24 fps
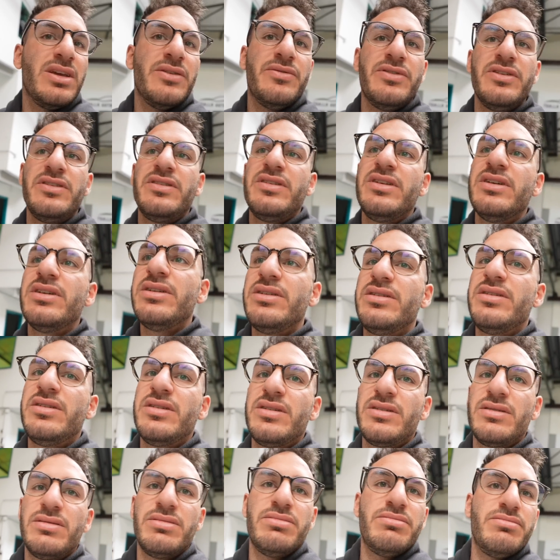Ihr wisst ja,
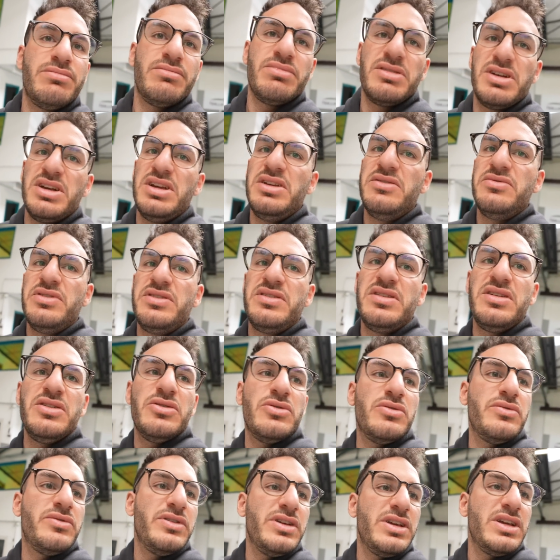ich
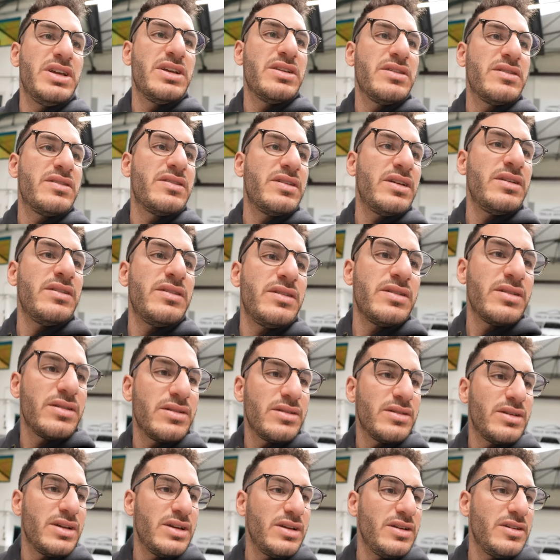reinvestiere irgendwie jeden Cent,
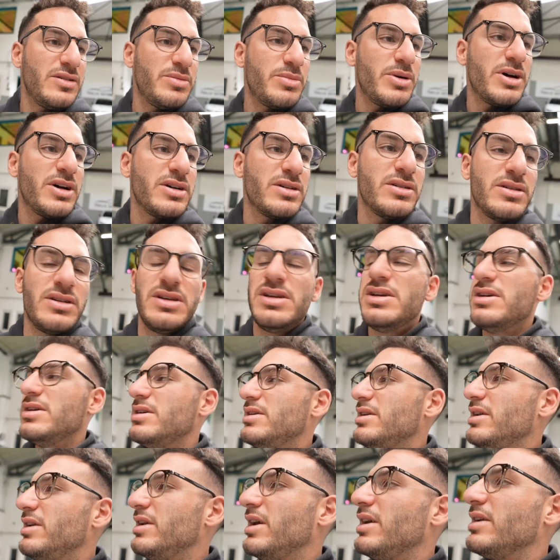den ich mache, hier
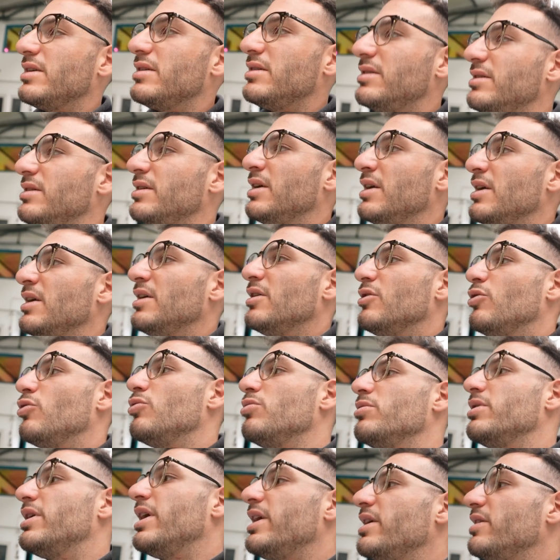in den Handel,
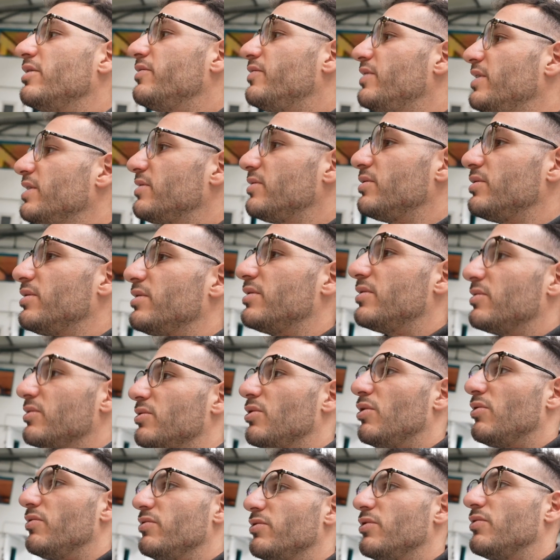um geile Fahrzeuge zu
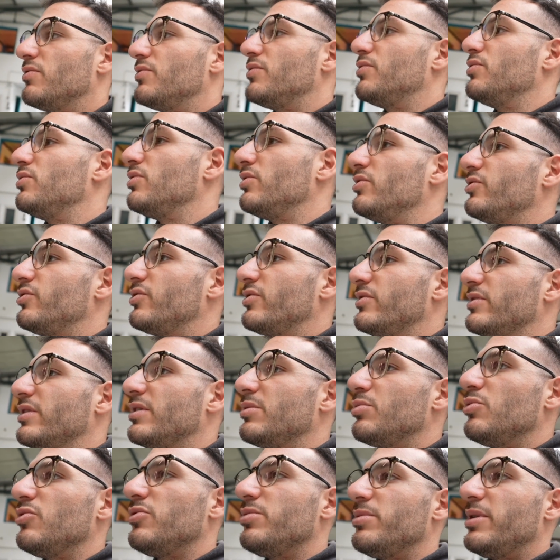kaufen, auf gut Deutsch
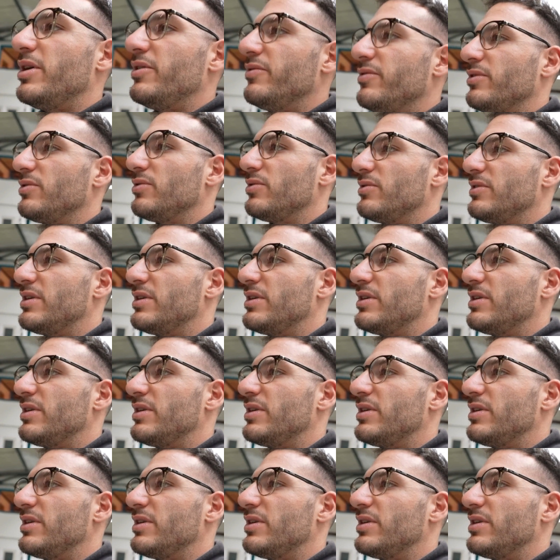gesagt, muss man einfach so